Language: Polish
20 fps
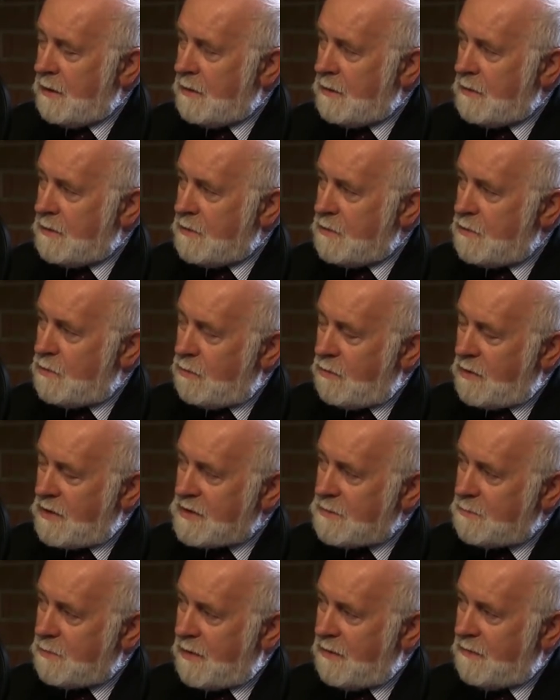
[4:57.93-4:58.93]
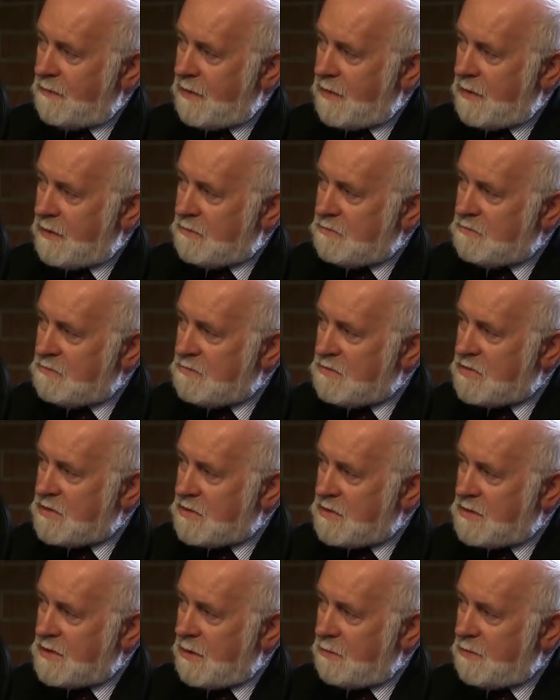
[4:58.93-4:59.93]
Y, I druga sprawa,
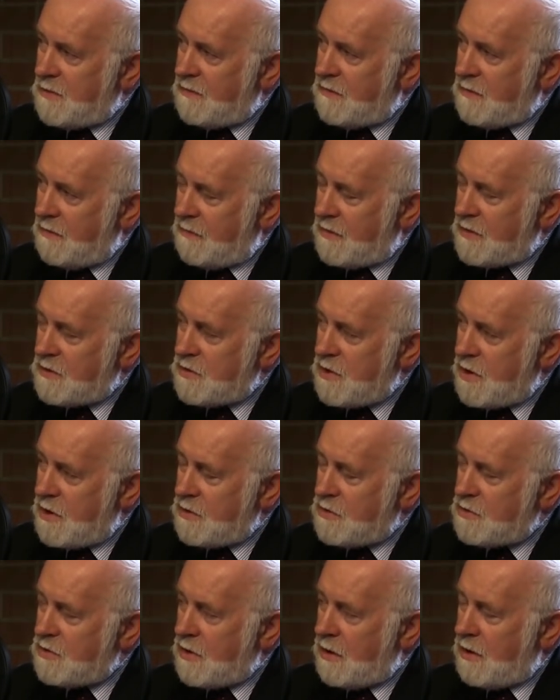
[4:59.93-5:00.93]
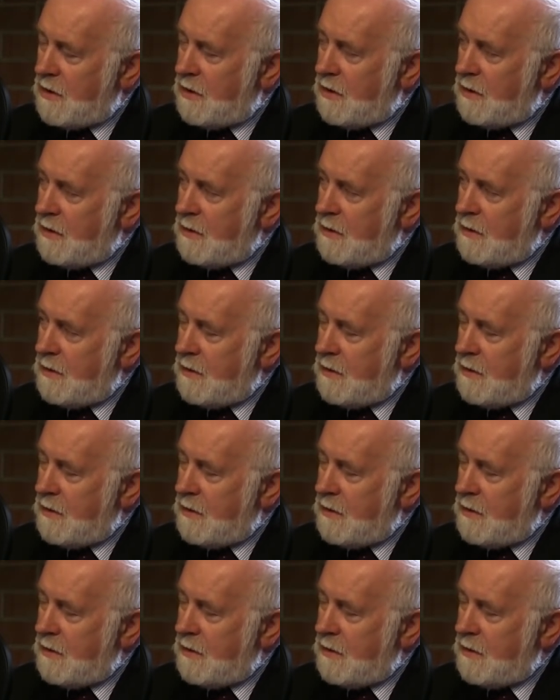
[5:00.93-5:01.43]
zapewne ważniejsza,